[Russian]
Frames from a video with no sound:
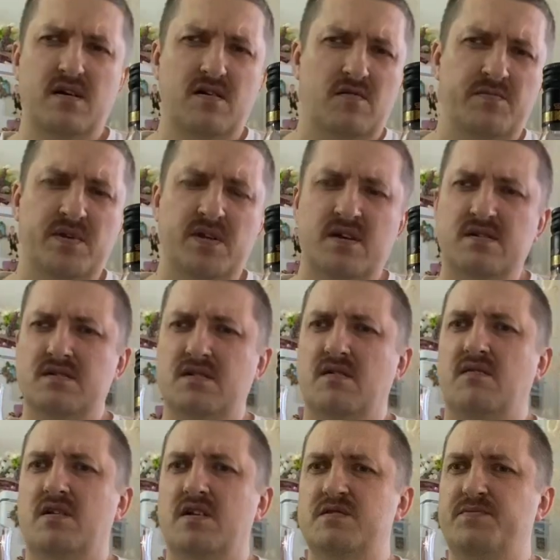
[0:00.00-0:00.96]
у меня
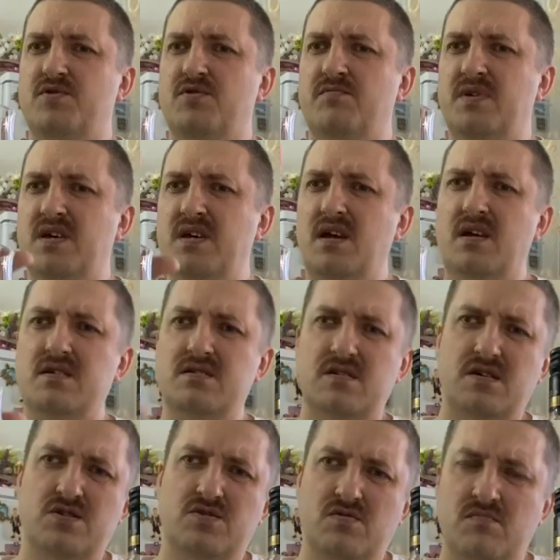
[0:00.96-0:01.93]
оставалось потом
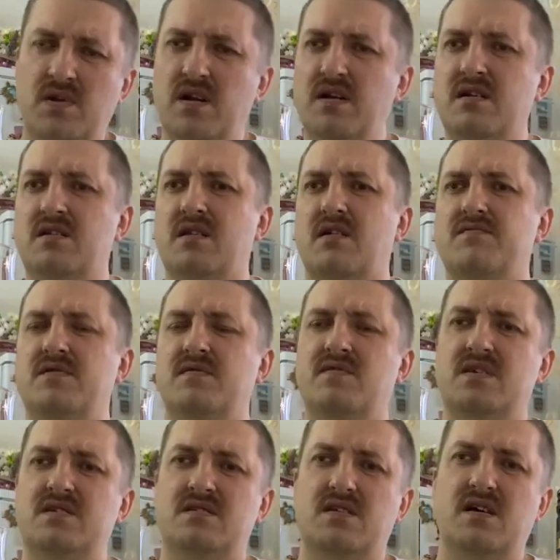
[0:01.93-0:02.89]
хереса еще миллилитров
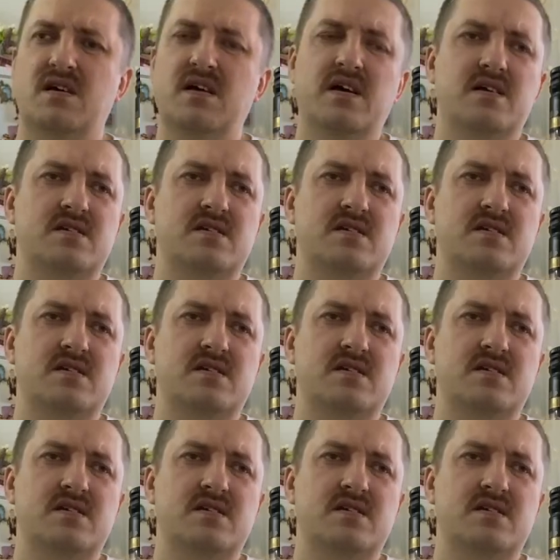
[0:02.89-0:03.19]
200